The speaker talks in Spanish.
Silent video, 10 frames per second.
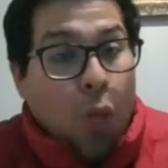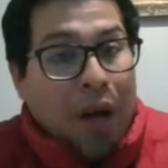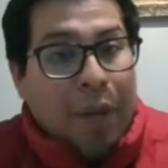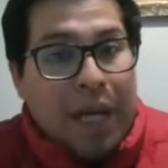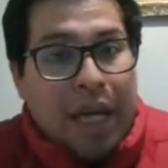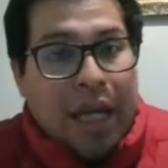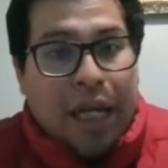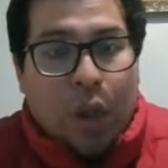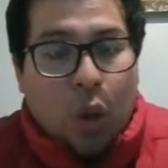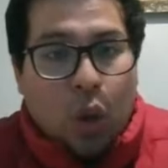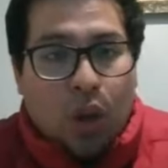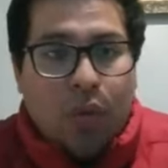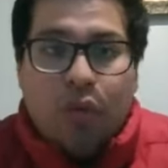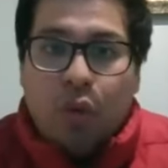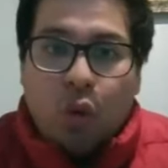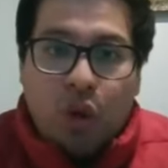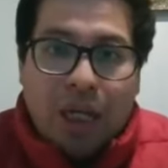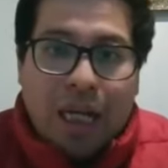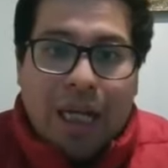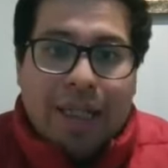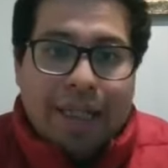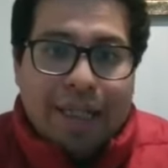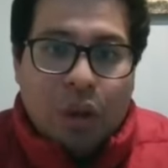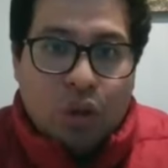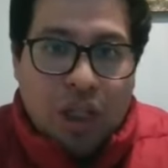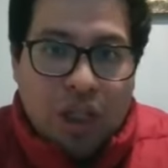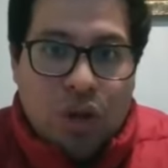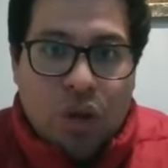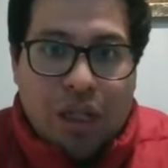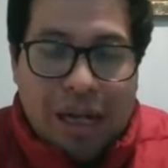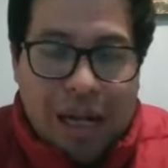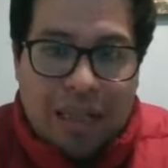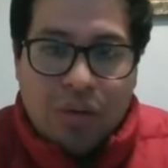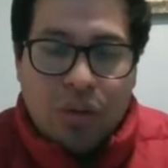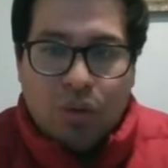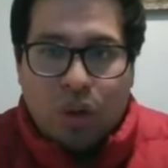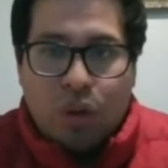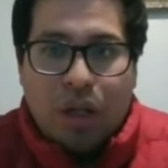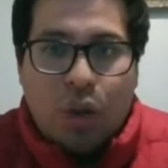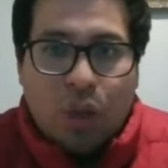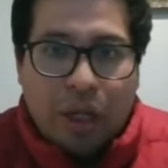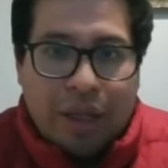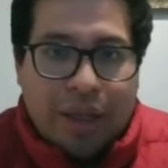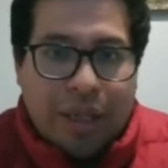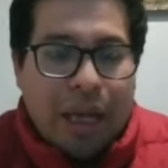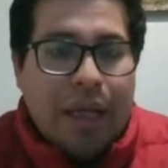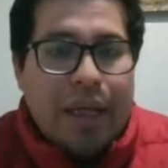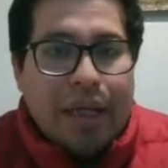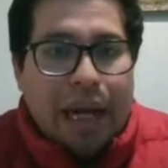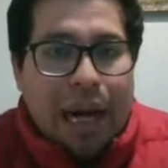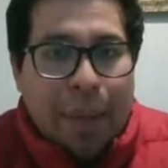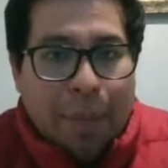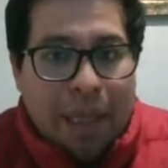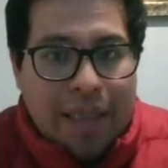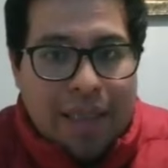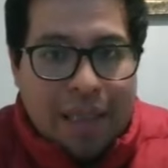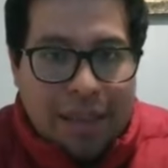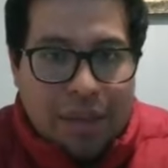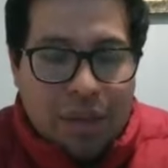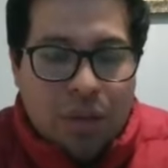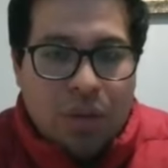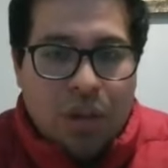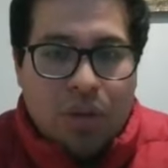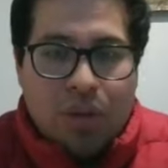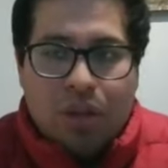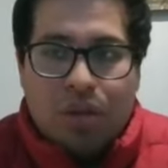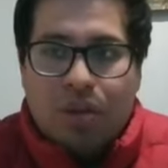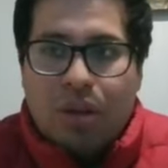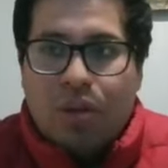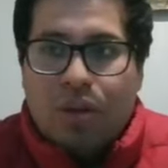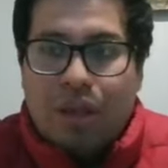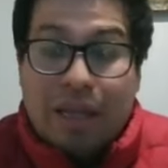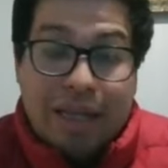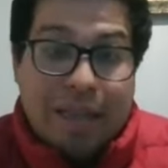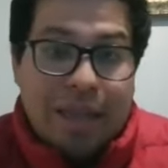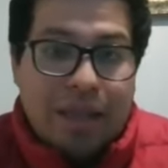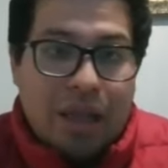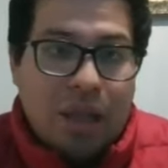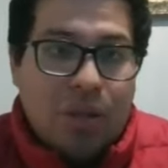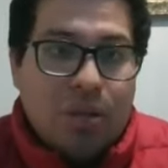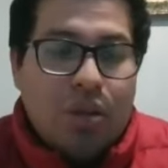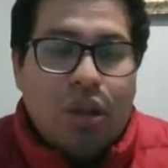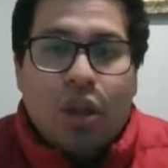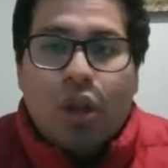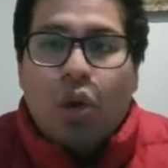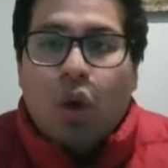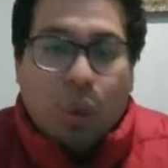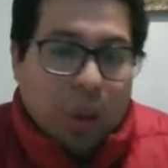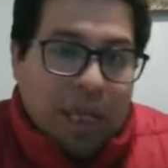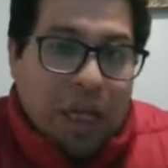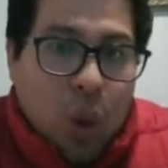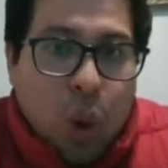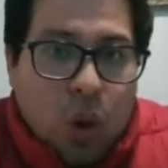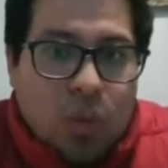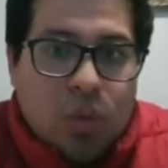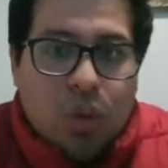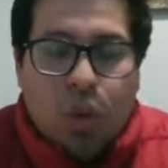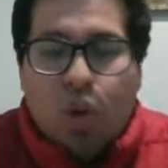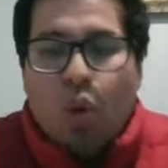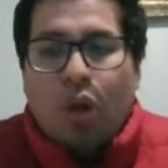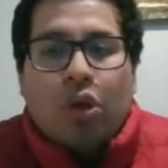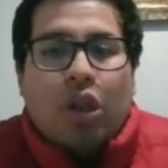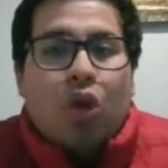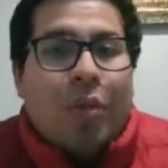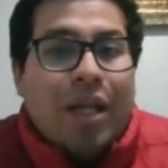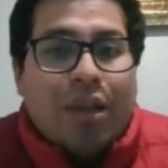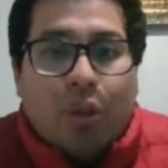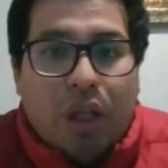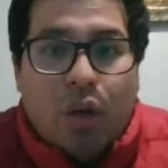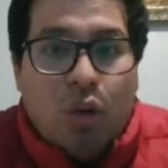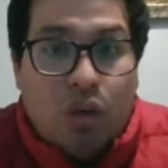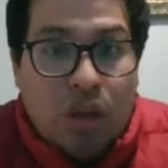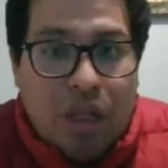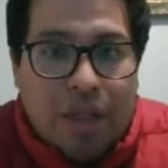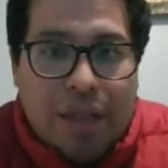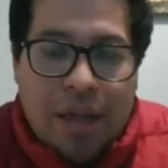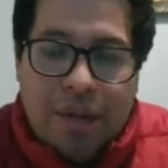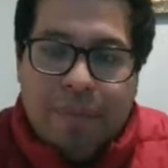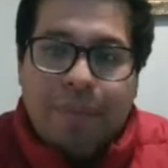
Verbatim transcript: más bien el error fluya de los hechos del caso, no hay una correcta apreciación de los hechos. Entonces, en ese sentido, cuando hay error cuando se comete una injusticia,